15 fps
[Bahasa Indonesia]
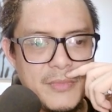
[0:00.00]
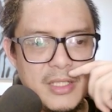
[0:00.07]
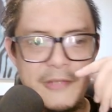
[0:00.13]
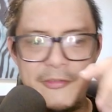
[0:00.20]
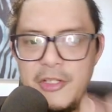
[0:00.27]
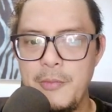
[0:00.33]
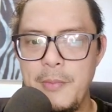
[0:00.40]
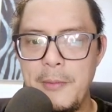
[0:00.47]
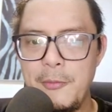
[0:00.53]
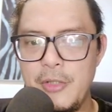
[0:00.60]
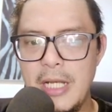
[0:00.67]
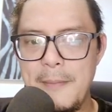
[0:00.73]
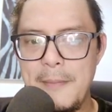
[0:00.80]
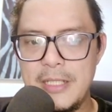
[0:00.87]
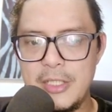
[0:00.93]
Ini video memang udah
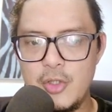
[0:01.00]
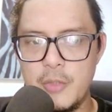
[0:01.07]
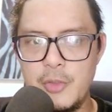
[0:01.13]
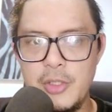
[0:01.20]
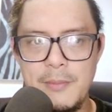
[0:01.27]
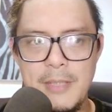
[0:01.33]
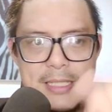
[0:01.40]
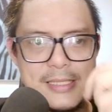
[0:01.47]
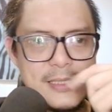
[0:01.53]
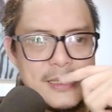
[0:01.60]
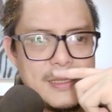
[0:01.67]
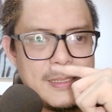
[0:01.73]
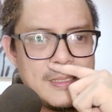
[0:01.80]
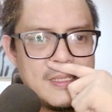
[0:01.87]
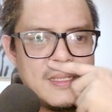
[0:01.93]
lama nih,
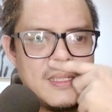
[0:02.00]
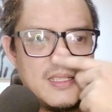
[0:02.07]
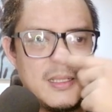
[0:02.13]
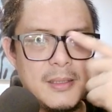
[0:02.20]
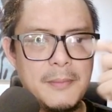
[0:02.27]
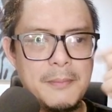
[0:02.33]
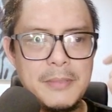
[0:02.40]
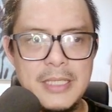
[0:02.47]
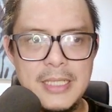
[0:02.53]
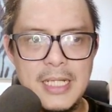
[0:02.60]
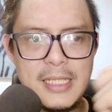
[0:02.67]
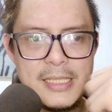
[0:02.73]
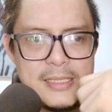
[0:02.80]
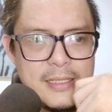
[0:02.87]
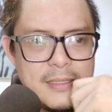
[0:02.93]
2016. Bener gak
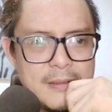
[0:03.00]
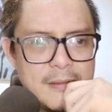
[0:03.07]
guys?